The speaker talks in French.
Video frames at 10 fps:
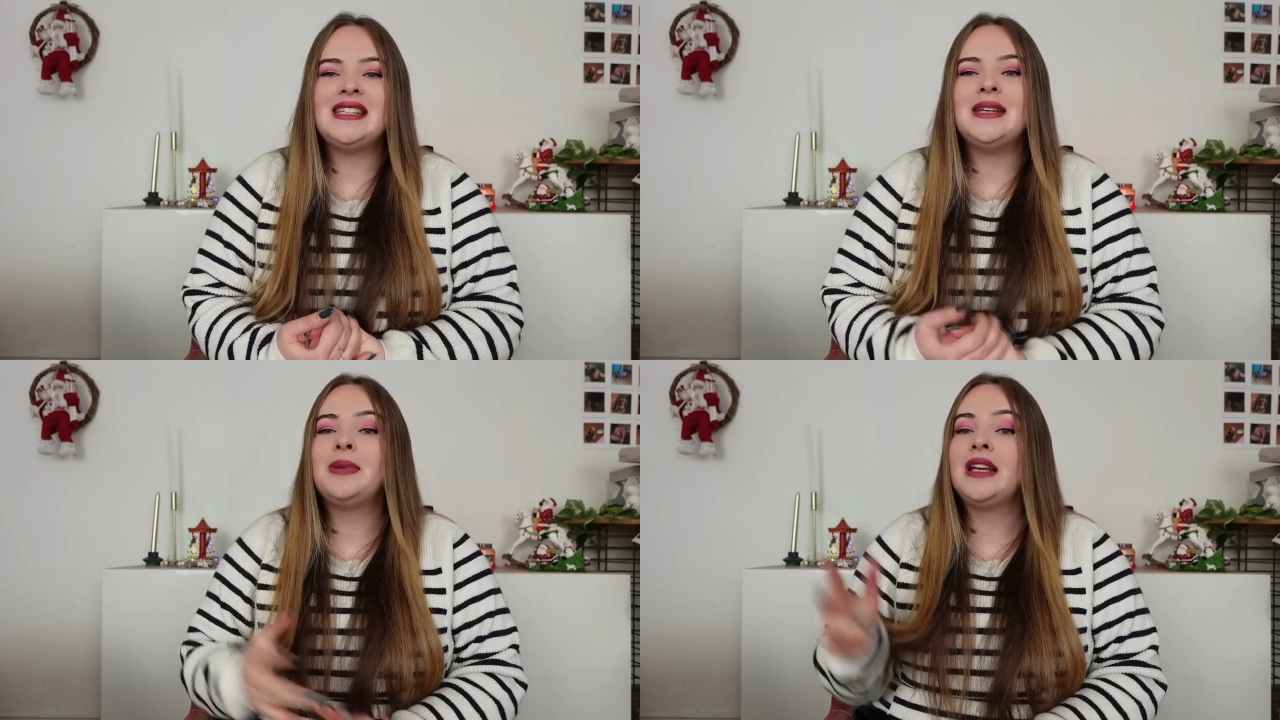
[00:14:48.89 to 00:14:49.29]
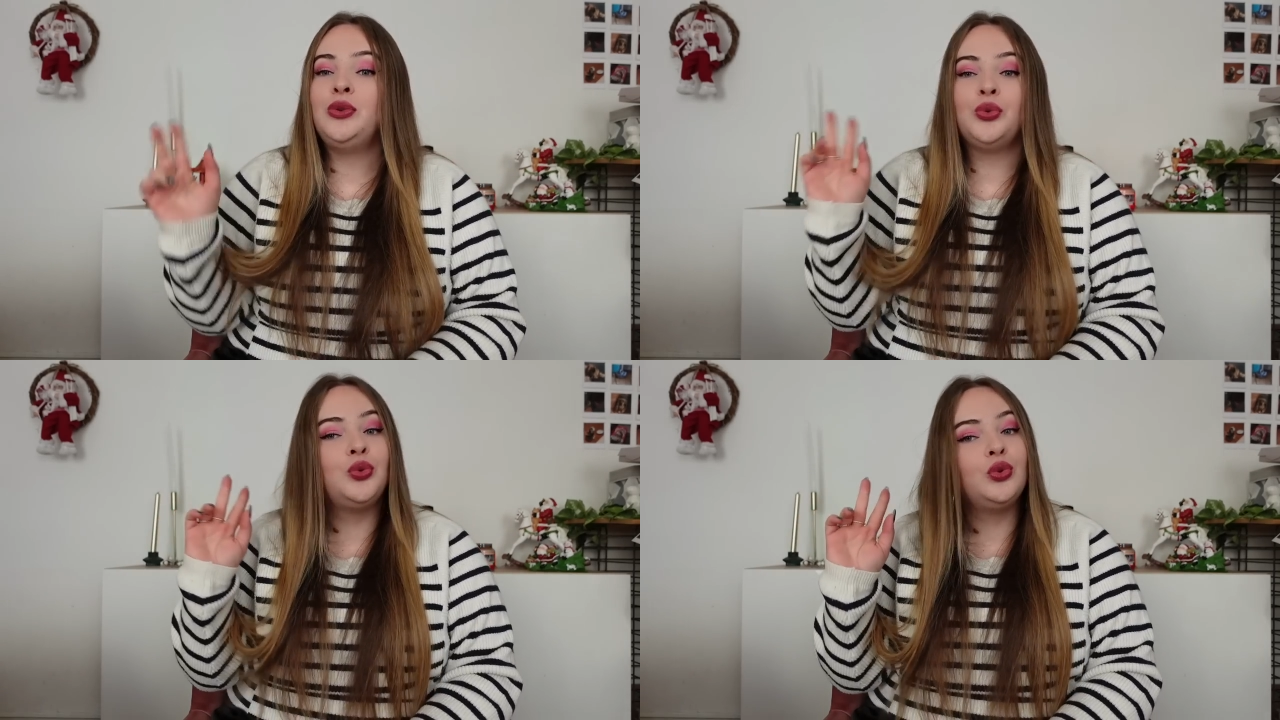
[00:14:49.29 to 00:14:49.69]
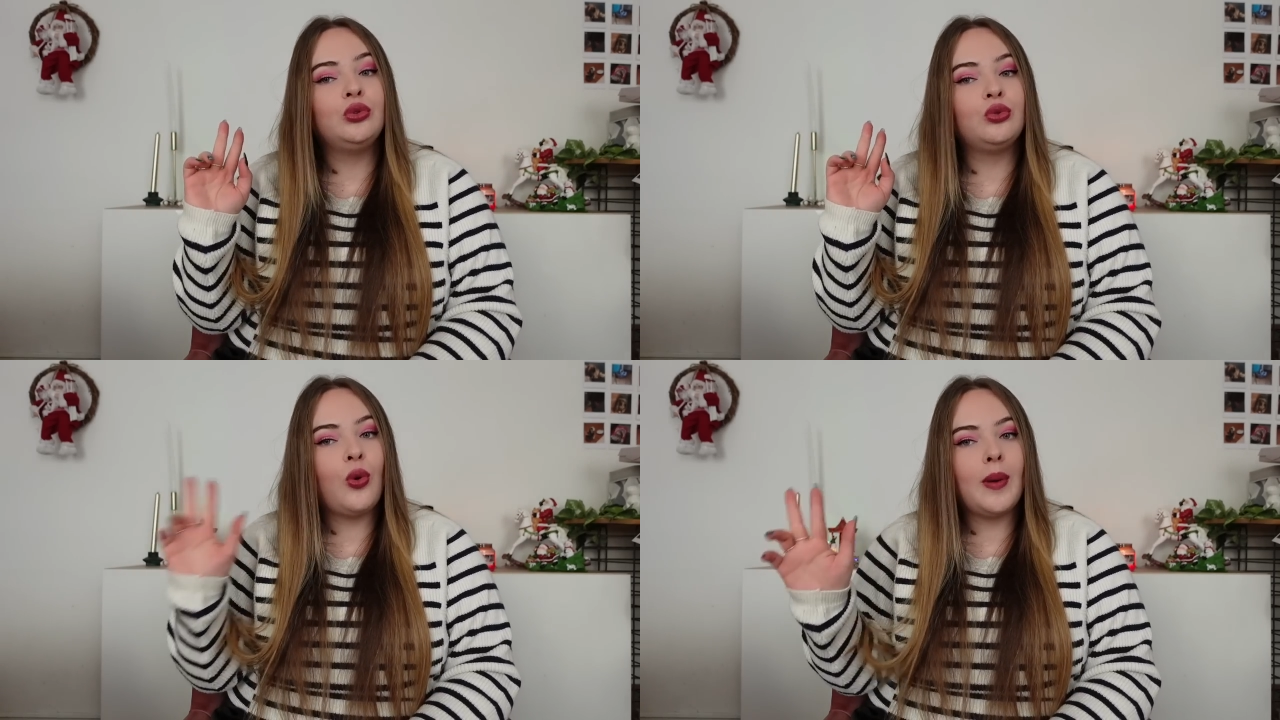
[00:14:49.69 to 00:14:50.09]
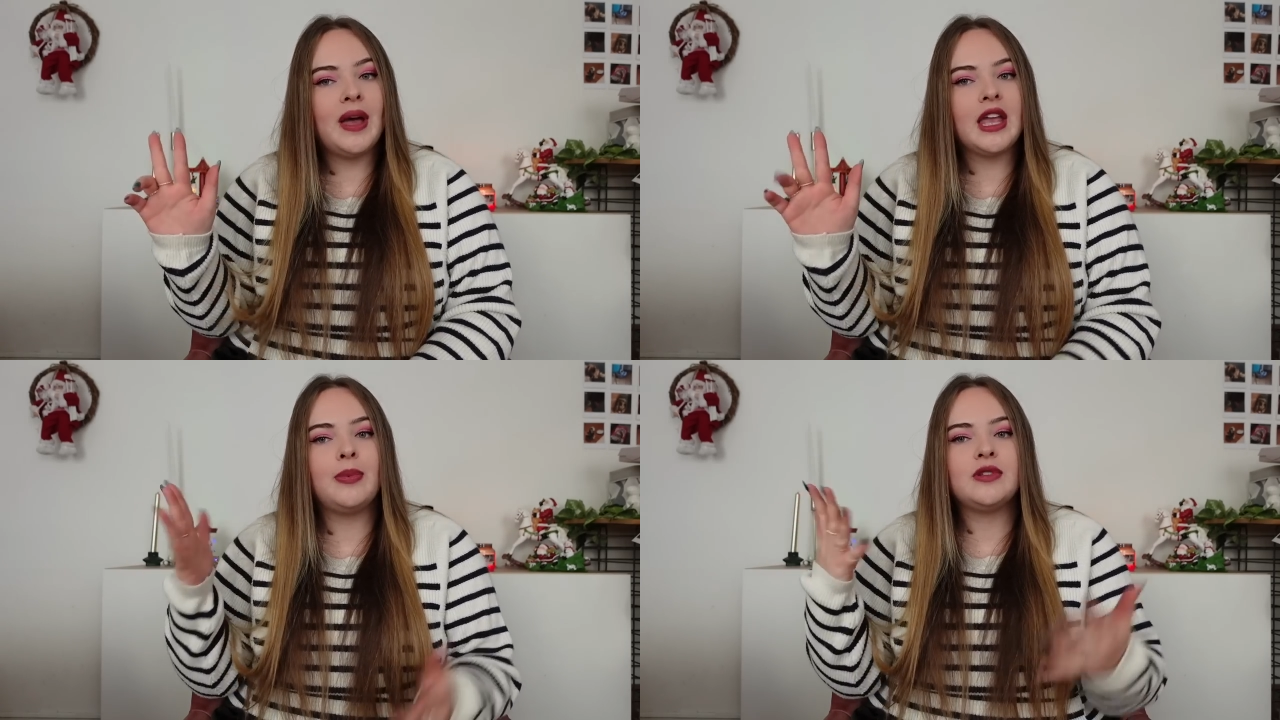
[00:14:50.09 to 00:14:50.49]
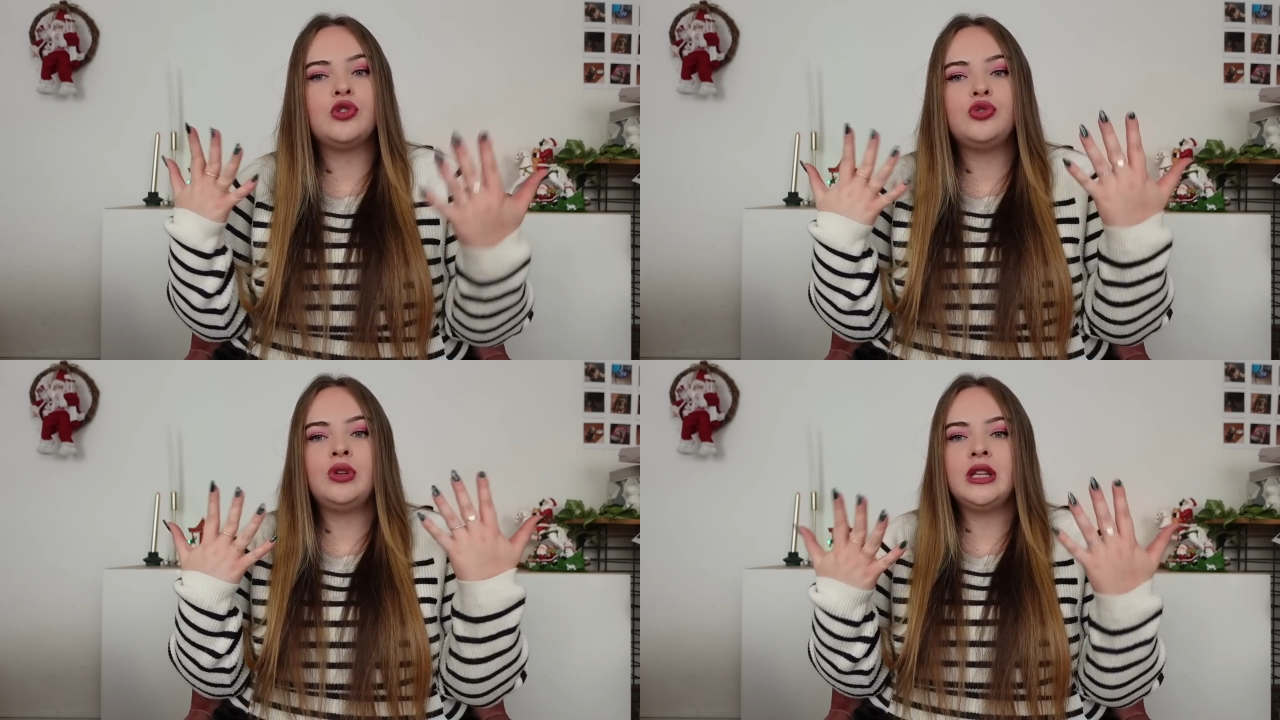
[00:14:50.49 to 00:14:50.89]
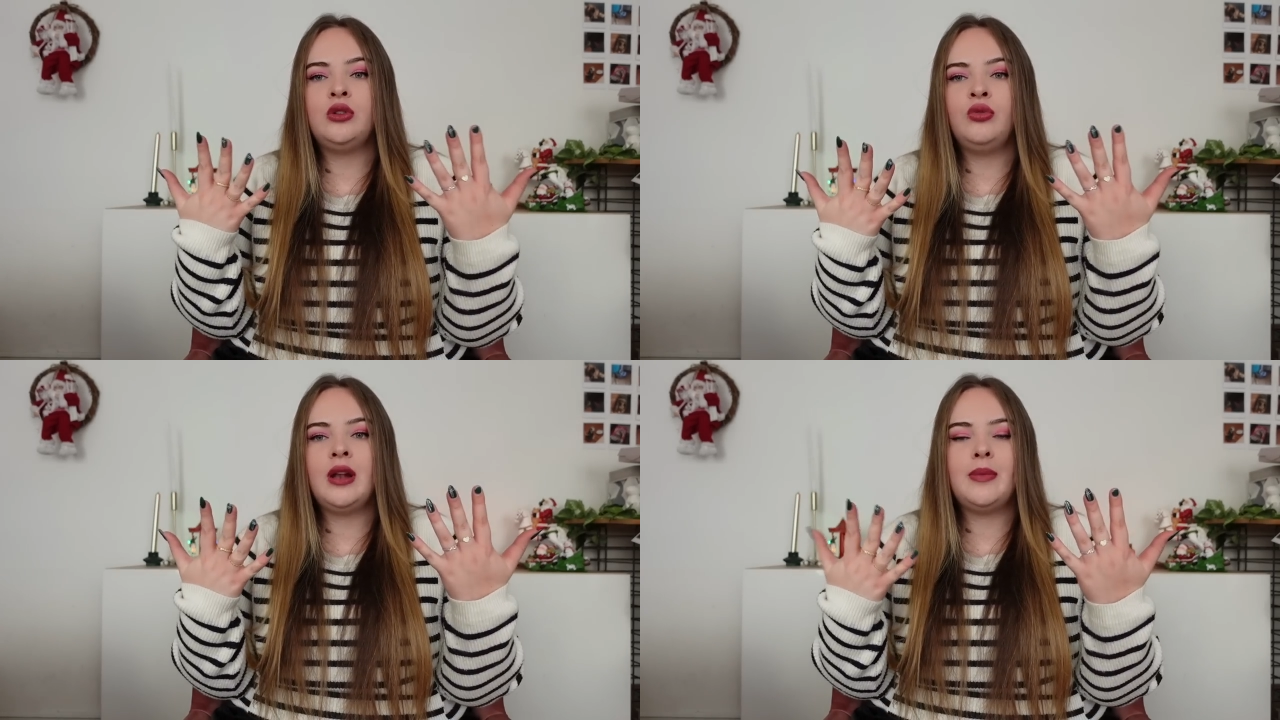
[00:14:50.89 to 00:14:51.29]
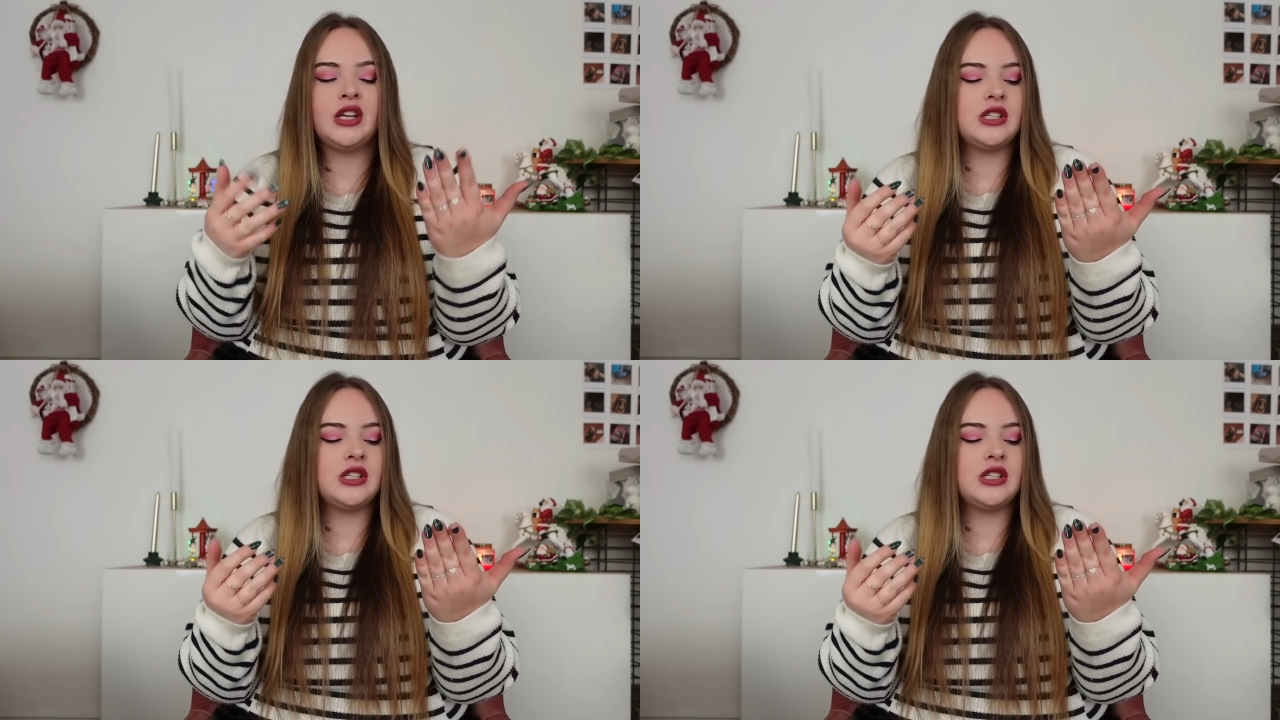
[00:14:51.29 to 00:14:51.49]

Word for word: j'ai pris du coup trois bagues parce que je voulais des nouvelles bagues.